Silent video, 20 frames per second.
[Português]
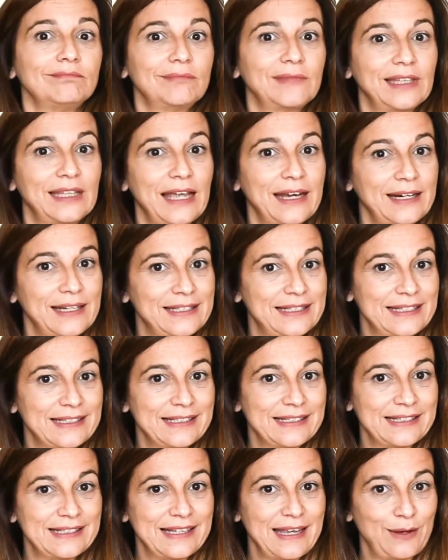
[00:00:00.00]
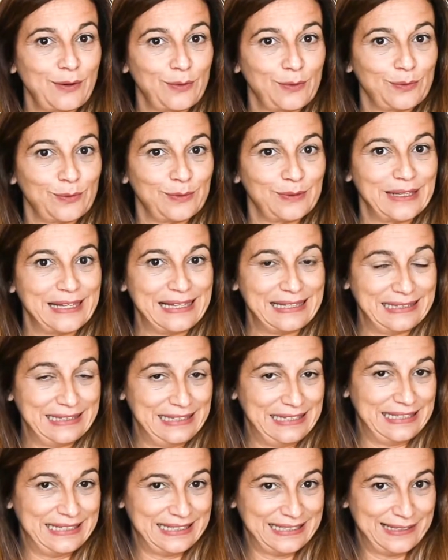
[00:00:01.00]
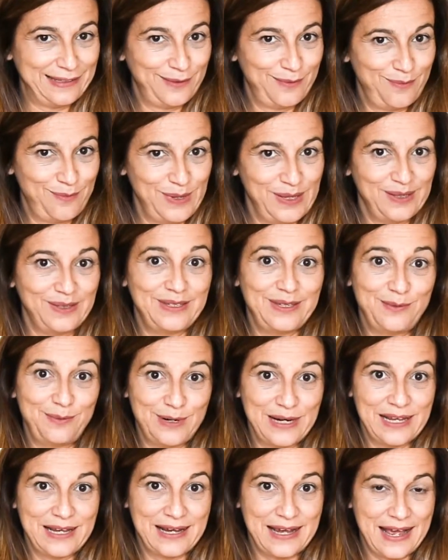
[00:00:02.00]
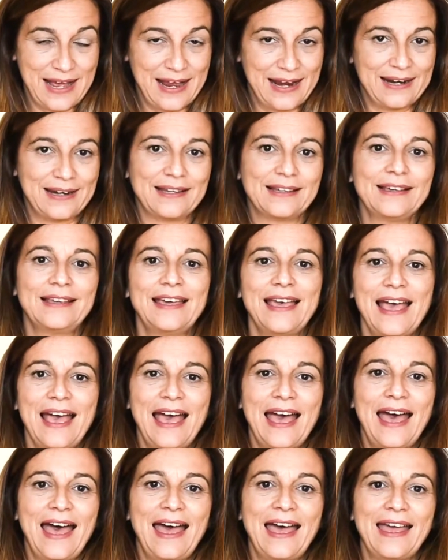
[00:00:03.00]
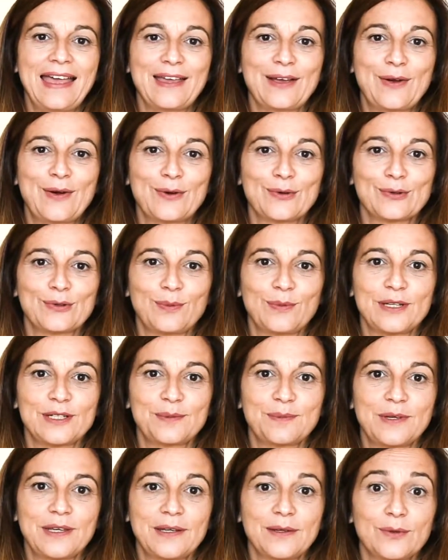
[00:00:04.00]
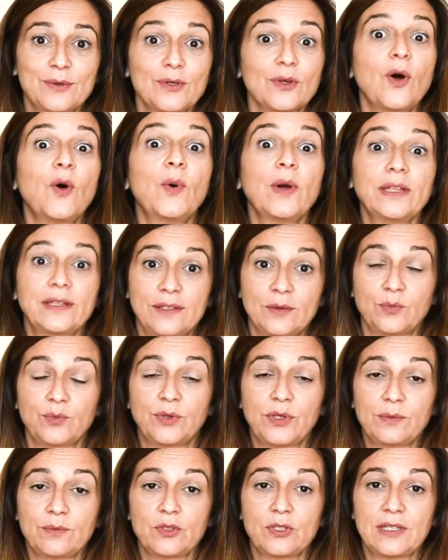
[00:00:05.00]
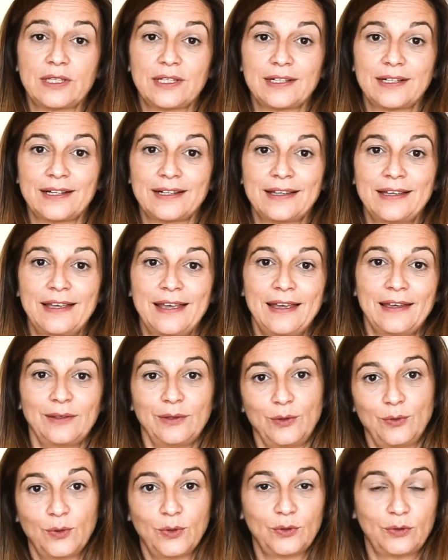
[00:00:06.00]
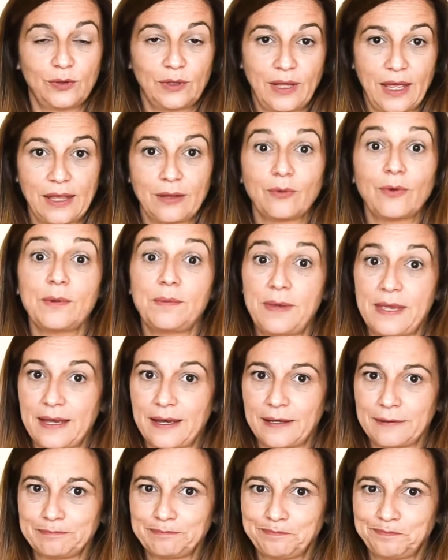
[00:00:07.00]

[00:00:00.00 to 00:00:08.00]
dar atenção ali naquele momento e brincar uh, com os mais pequenos, ou então podemos ter do outro lado a birra.